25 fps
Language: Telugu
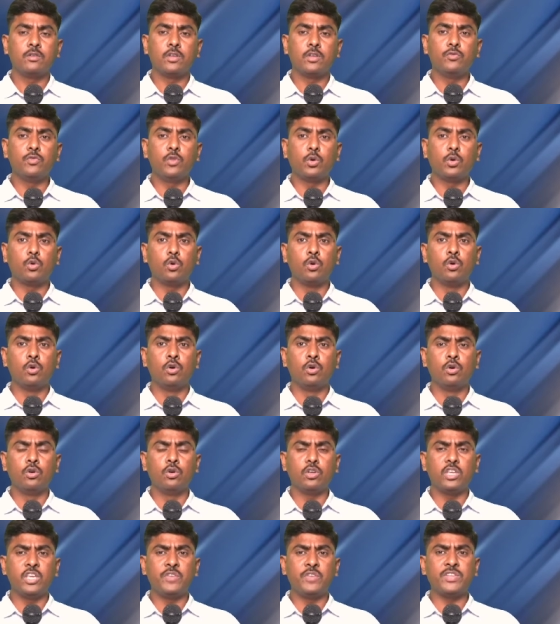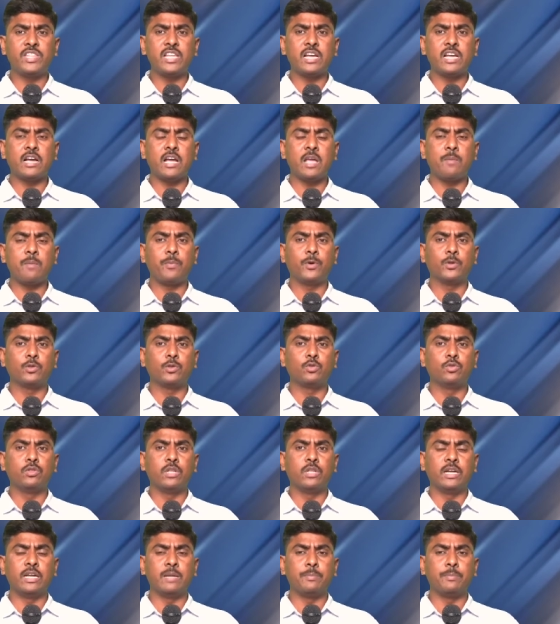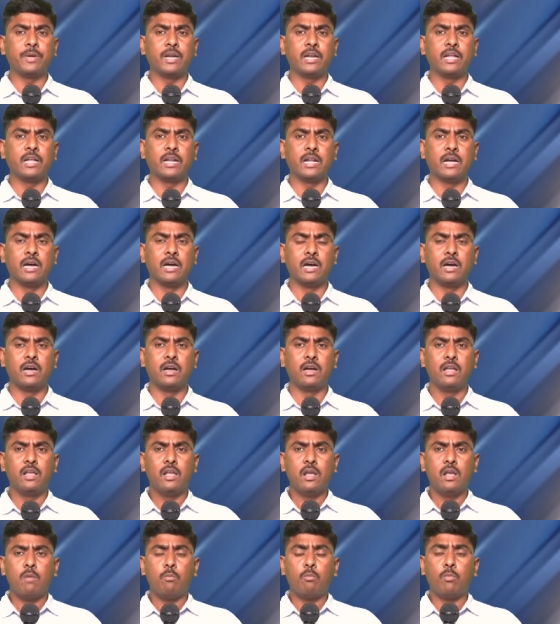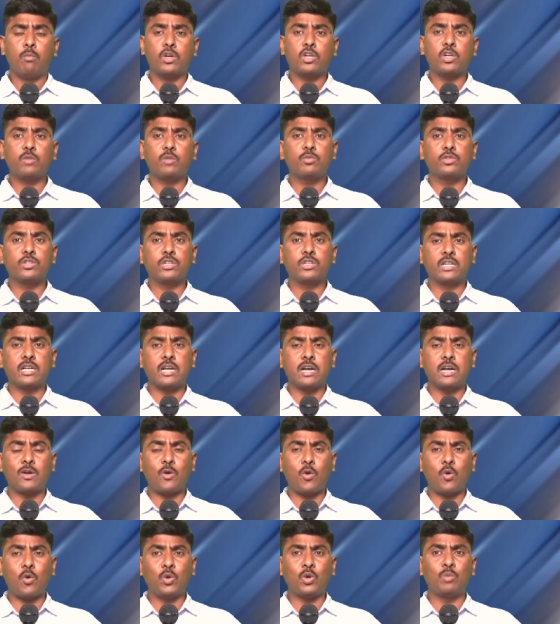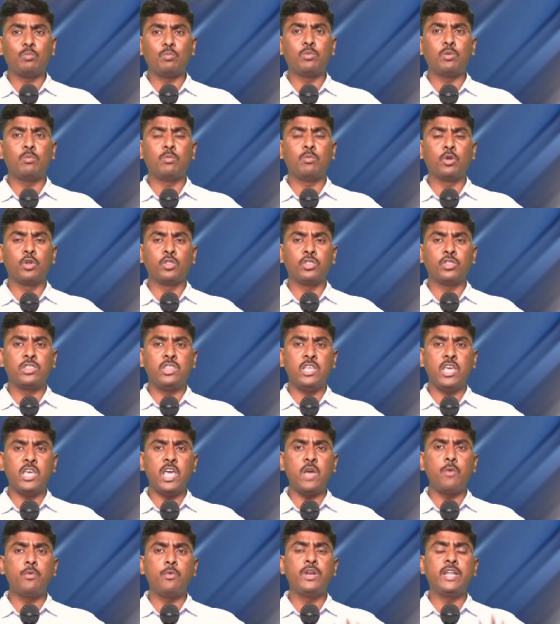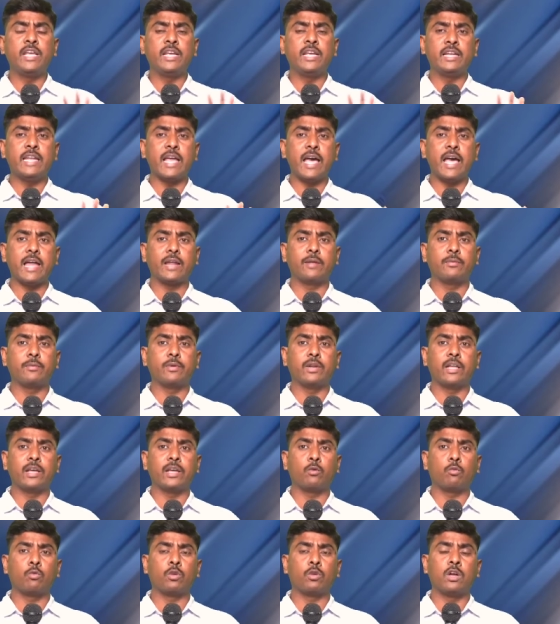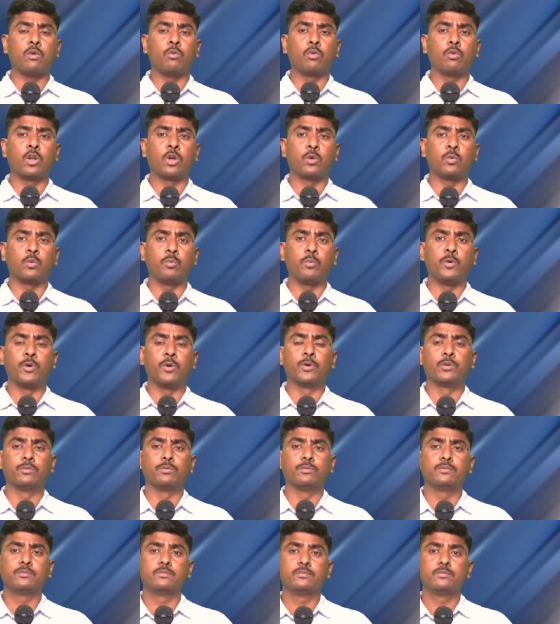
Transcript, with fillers: ఎందుకు ఈ విధంగా అయిపోతుందంటే పిల్లరా మొట్టమొదటగా కుటుంబంలో దేవుని జ్ఞానం లేకుండా ఉండకపోవడం